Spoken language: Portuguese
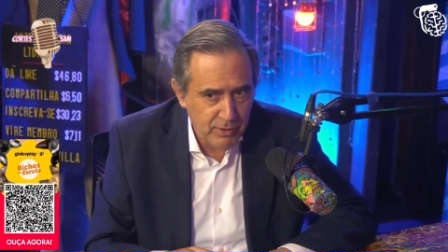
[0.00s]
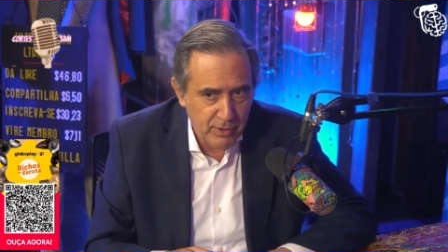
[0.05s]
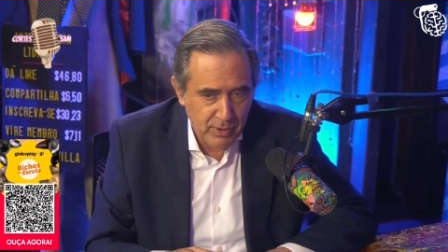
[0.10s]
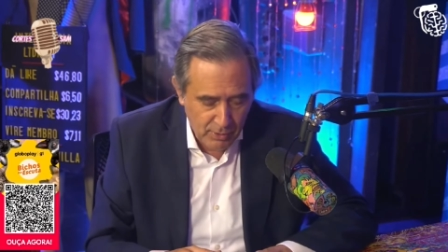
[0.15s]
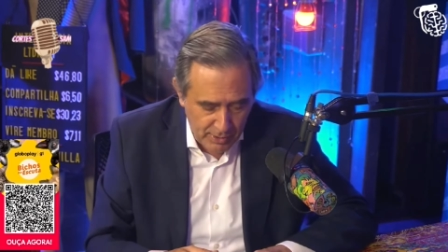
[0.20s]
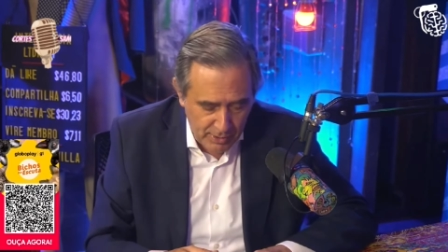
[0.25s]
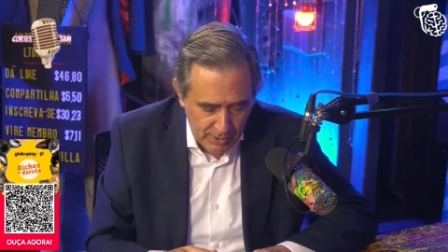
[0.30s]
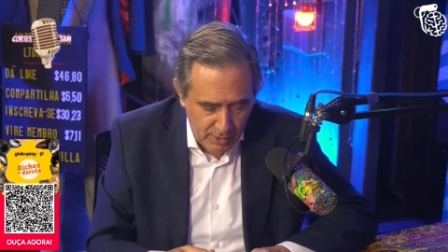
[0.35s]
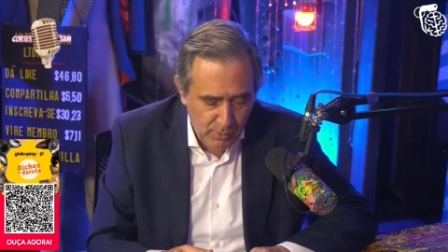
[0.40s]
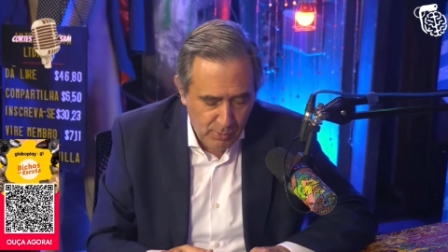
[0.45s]
O,
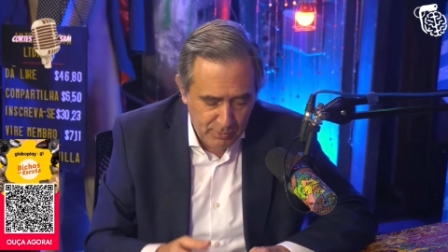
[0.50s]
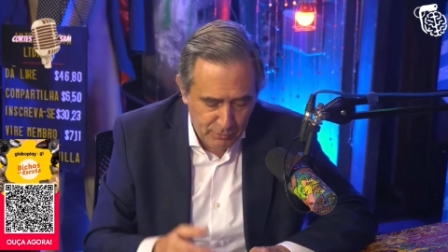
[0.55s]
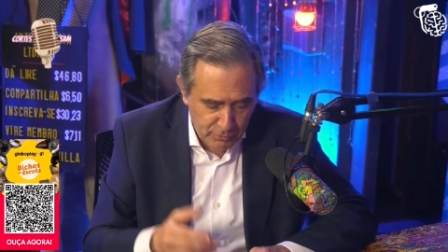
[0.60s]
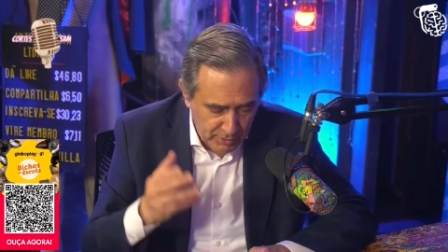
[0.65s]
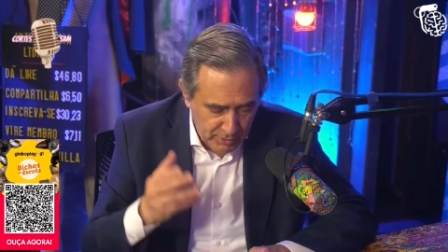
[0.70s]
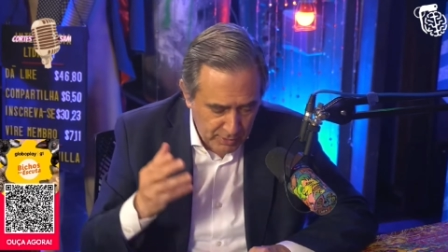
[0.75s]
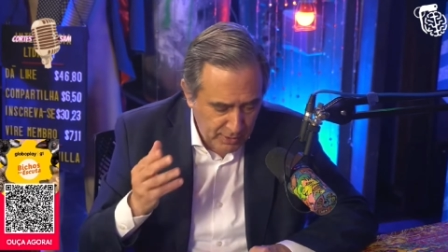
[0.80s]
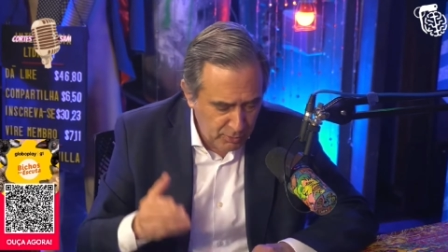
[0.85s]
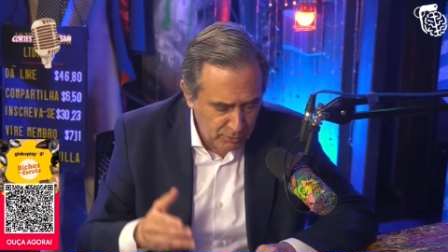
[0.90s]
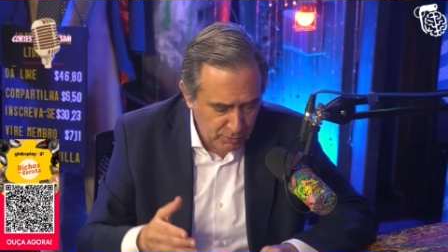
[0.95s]
o, é, o
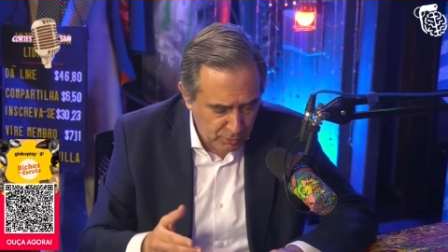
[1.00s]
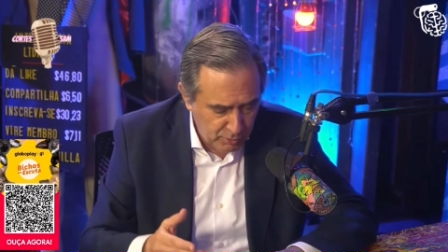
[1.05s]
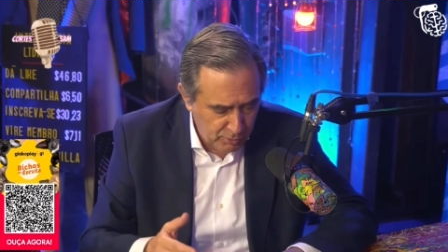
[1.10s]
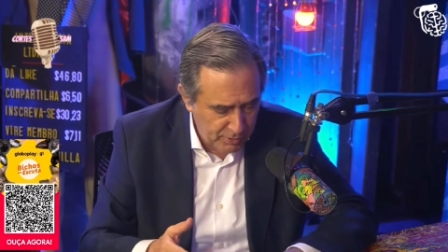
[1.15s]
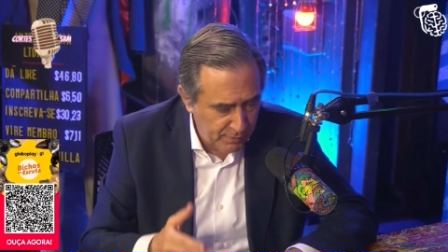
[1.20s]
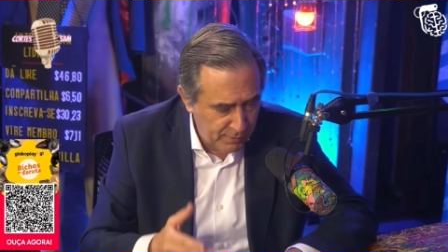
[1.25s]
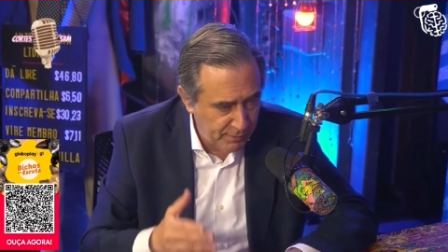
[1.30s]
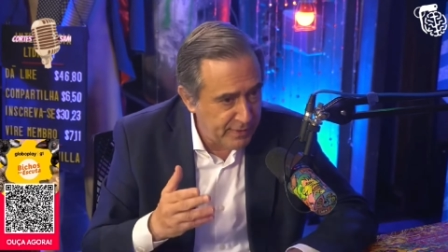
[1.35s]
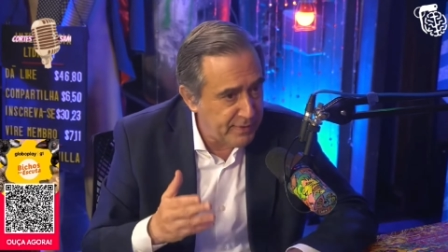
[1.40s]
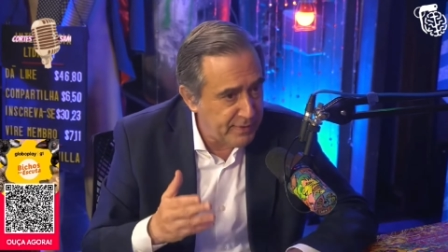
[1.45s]
astronauta o
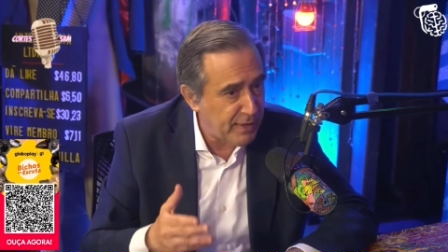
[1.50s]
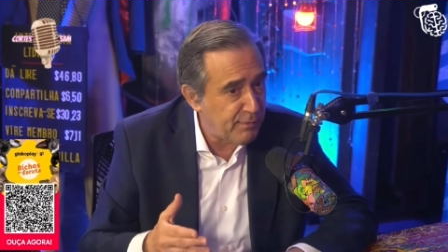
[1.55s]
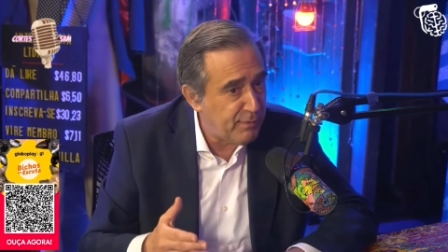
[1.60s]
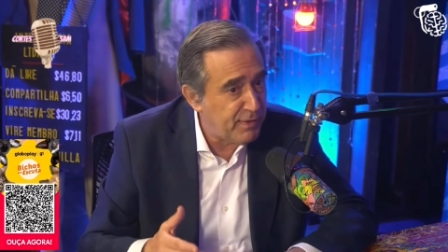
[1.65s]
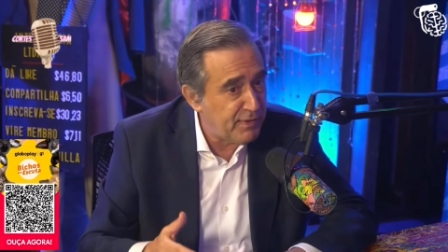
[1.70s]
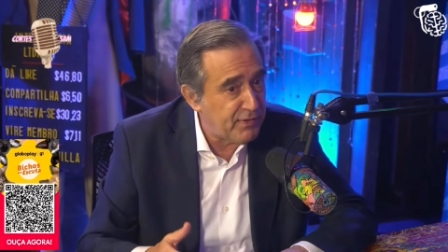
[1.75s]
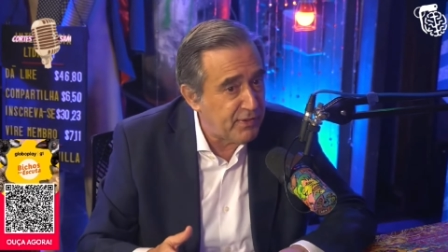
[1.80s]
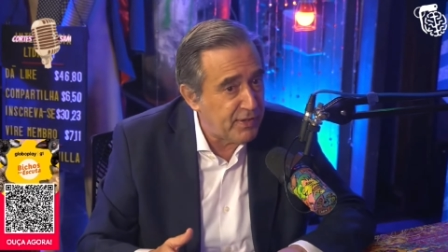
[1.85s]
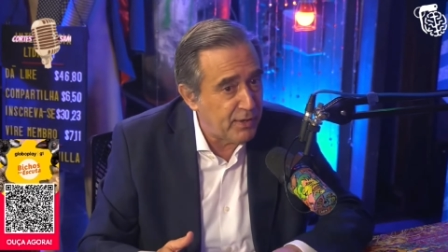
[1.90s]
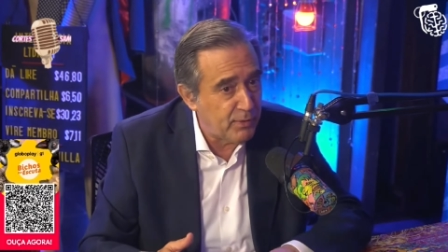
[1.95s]
que vem
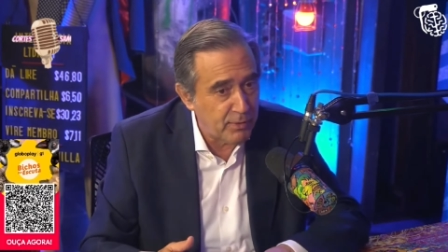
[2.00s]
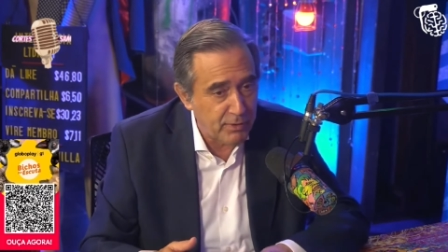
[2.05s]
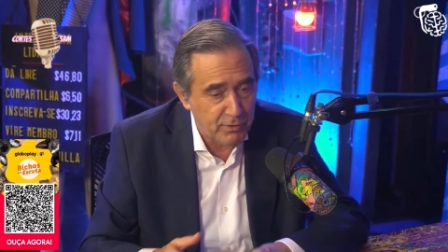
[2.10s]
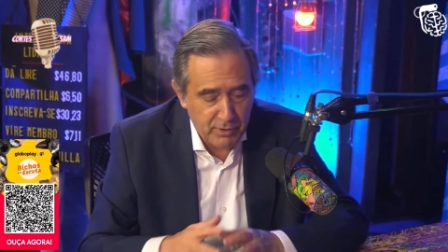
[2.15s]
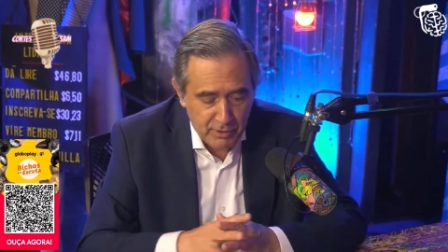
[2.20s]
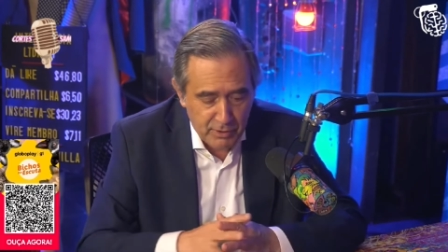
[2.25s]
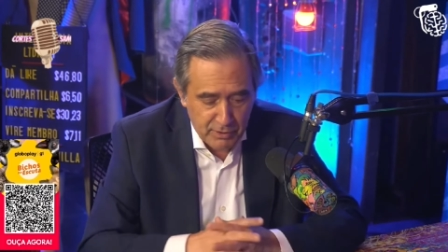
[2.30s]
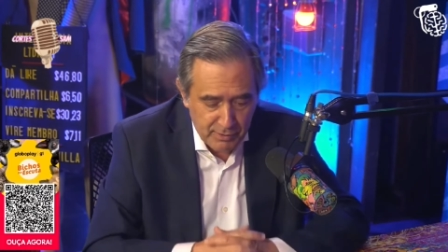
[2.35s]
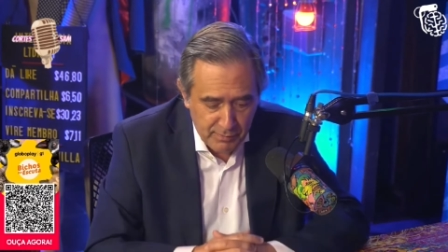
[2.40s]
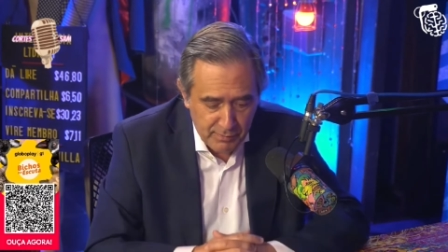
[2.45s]
travesseiro, o
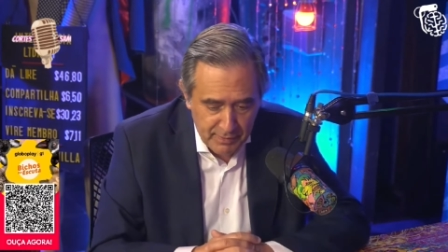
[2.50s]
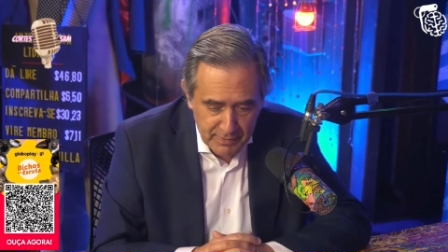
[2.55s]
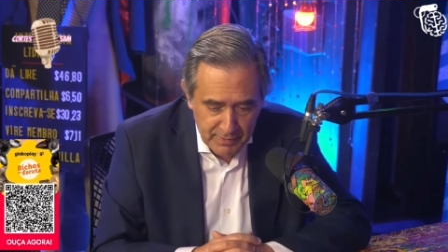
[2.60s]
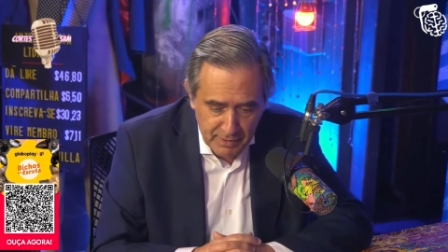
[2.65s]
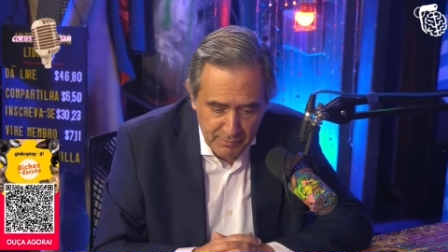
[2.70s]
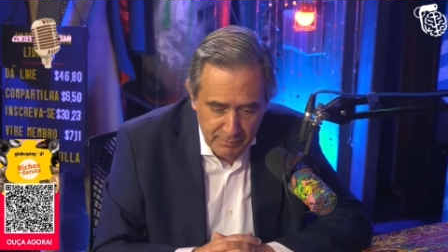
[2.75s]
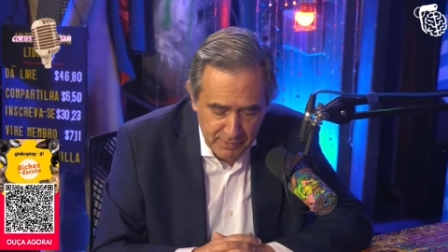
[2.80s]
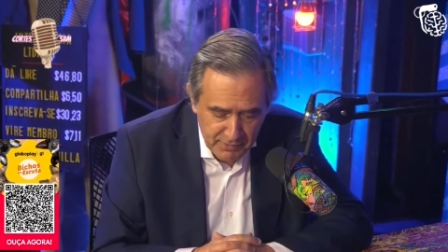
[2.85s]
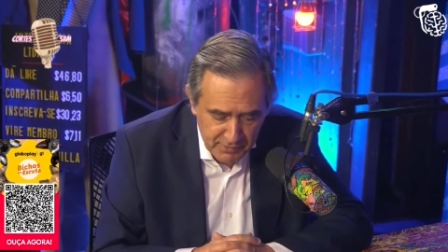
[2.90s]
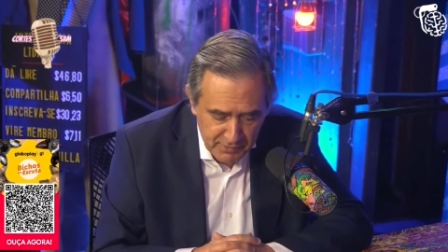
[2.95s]
astronauta que vem
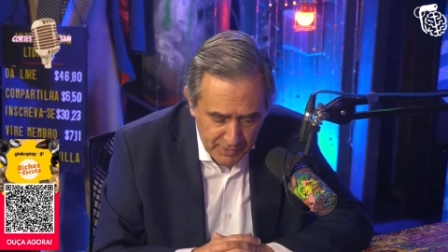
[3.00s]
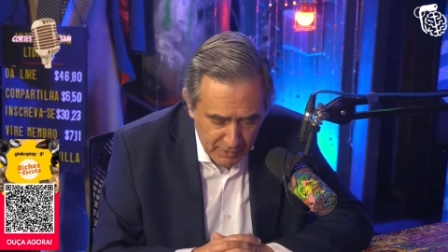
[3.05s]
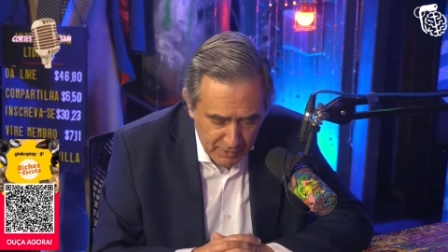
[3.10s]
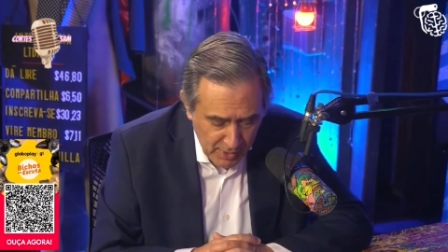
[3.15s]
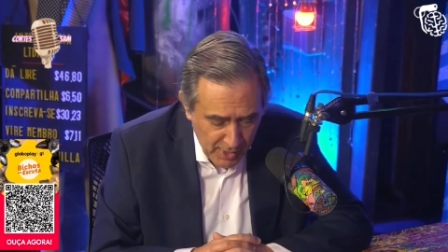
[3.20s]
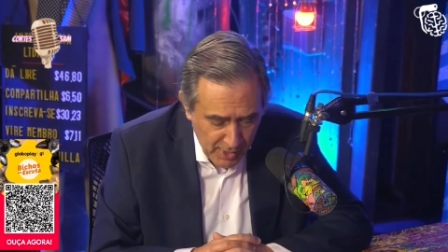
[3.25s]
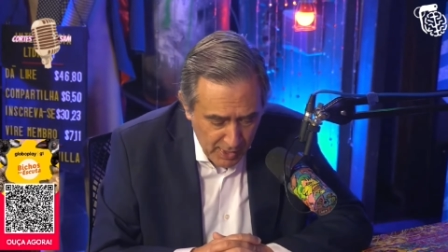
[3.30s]
travesseiro.